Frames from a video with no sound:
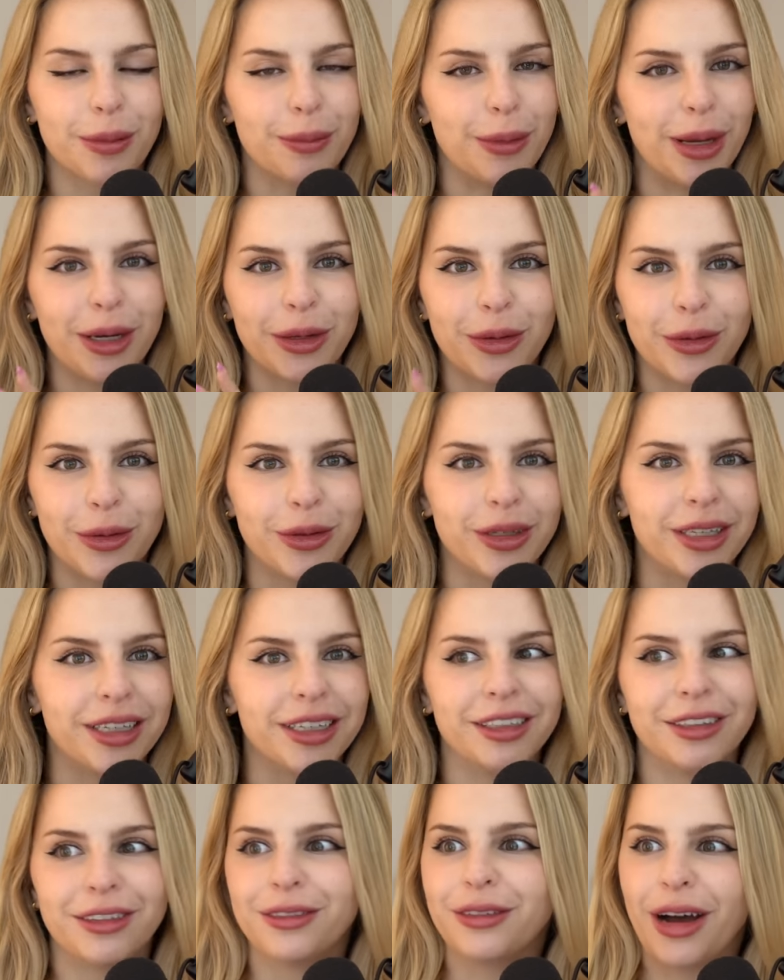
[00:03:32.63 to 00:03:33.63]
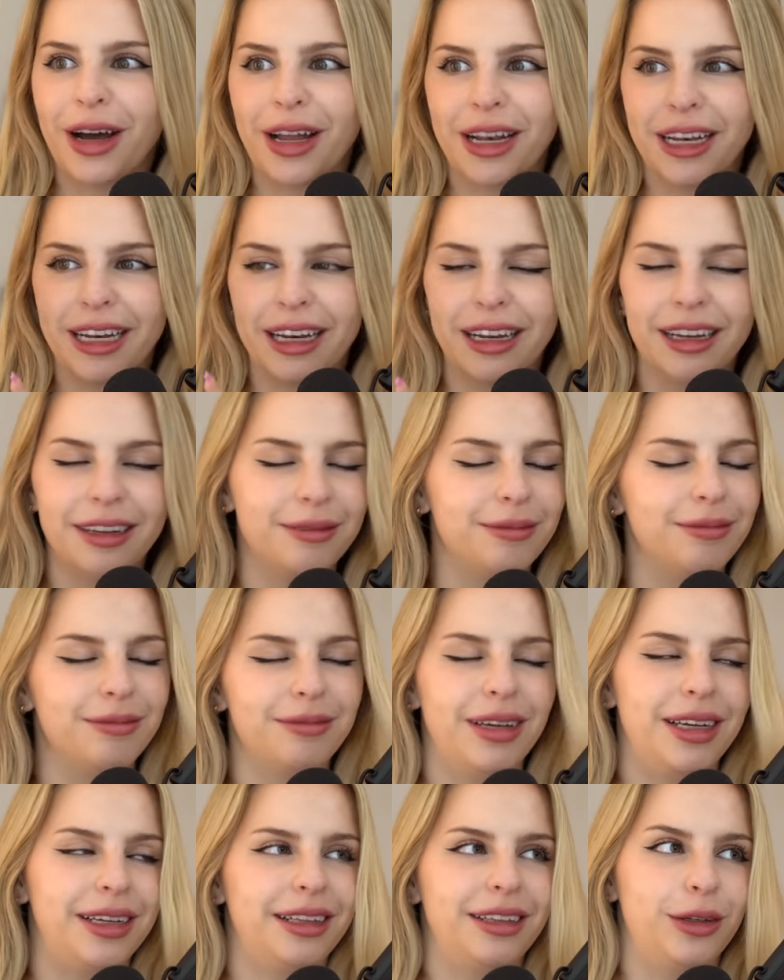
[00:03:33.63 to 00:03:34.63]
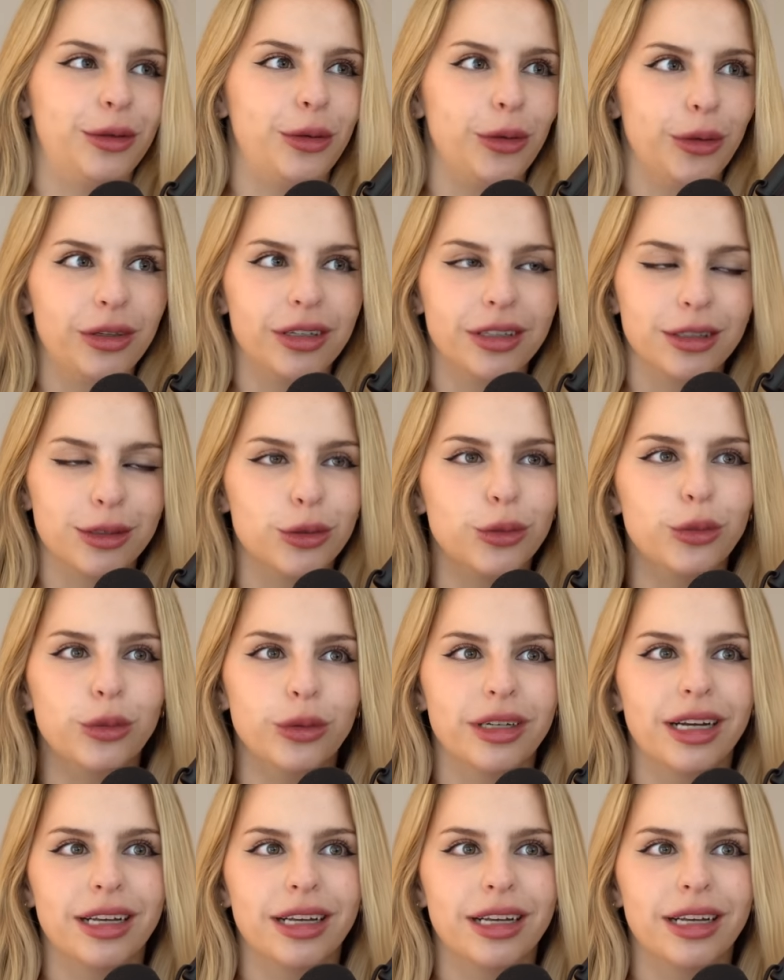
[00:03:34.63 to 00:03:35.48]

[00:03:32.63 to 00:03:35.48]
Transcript: Meine Küche waren weil Küche ist gut.